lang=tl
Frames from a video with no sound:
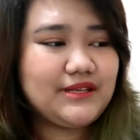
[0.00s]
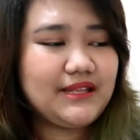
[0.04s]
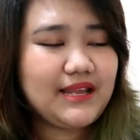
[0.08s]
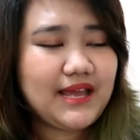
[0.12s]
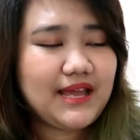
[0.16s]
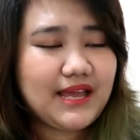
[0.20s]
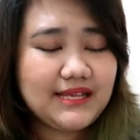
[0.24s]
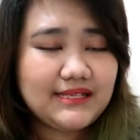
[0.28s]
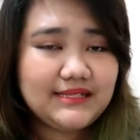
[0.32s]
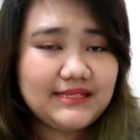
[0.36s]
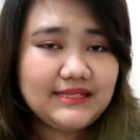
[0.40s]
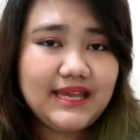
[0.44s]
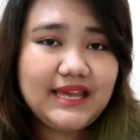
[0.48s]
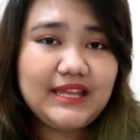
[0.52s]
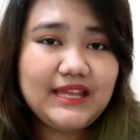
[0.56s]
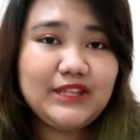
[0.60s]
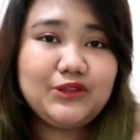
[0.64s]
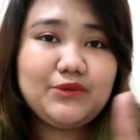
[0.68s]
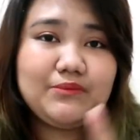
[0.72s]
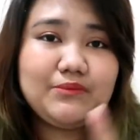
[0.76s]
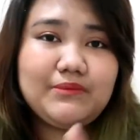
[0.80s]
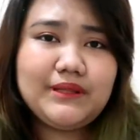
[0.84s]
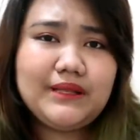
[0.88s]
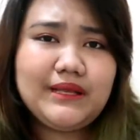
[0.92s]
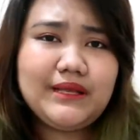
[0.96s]
And ICN
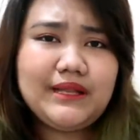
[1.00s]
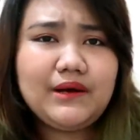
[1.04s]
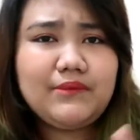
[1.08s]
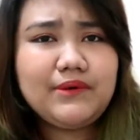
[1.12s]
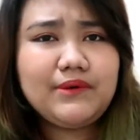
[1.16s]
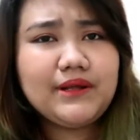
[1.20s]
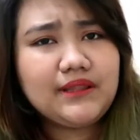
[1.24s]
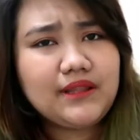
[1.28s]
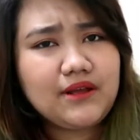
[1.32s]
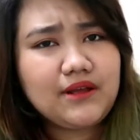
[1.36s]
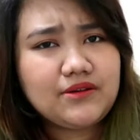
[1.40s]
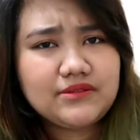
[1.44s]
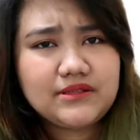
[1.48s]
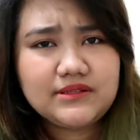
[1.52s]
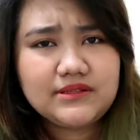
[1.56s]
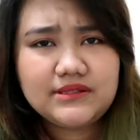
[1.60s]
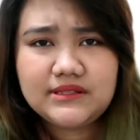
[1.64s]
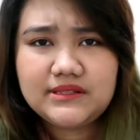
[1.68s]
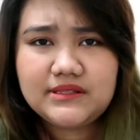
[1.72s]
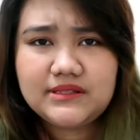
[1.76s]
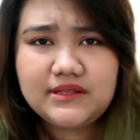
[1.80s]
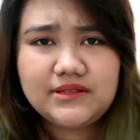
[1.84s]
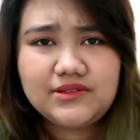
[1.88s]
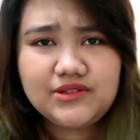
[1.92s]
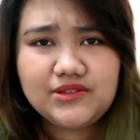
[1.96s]
to Manila,
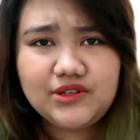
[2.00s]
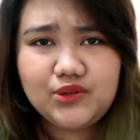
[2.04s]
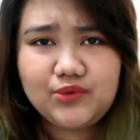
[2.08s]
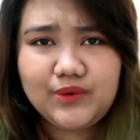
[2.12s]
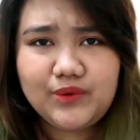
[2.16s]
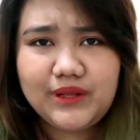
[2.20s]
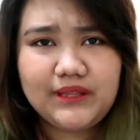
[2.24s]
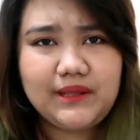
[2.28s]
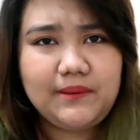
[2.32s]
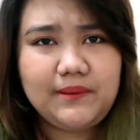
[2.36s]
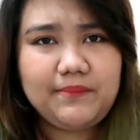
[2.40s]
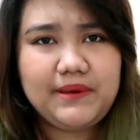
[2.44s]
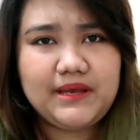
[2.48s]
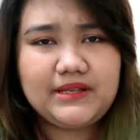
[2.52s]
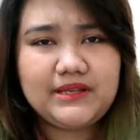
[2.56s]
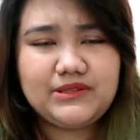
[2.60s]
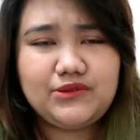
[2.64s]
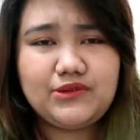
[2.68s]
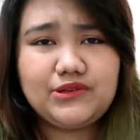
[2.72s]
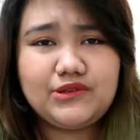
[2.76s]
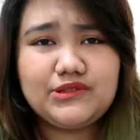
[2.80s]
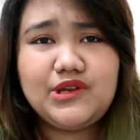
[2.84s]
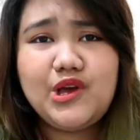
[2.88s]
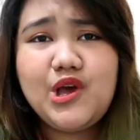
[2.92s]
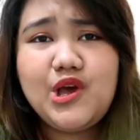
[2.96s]
1,620
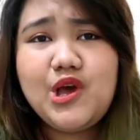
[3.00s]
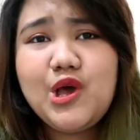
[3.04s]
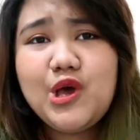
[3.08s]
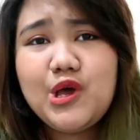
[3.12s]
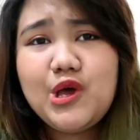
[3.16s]
pesos.